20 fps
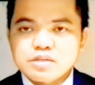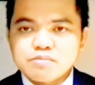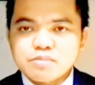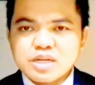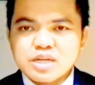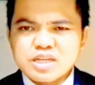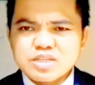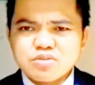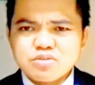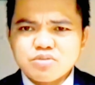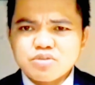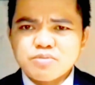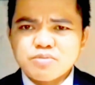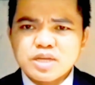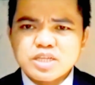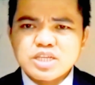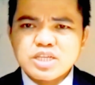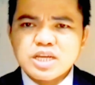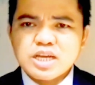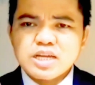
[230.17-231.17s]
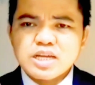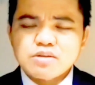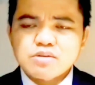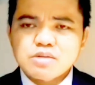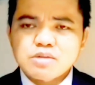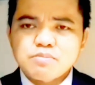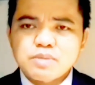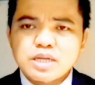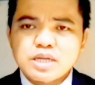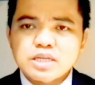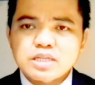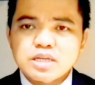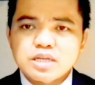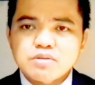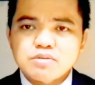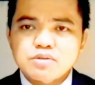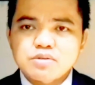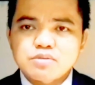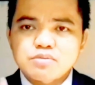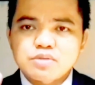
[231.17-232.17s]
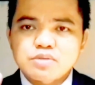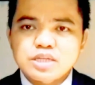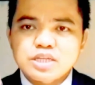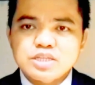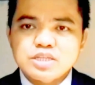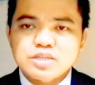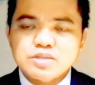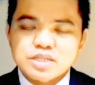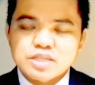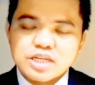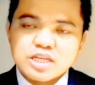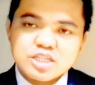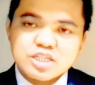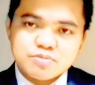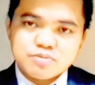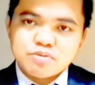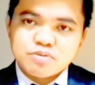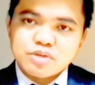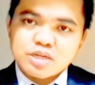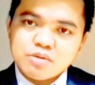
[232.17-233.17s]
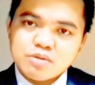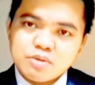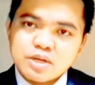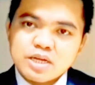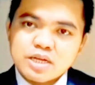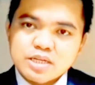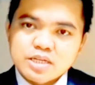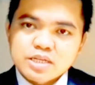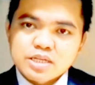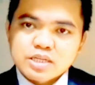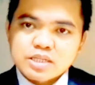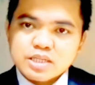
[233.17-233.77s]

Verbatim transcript: mga siguro mga isang araw lang pagitan or two days, inaccept yung giwa.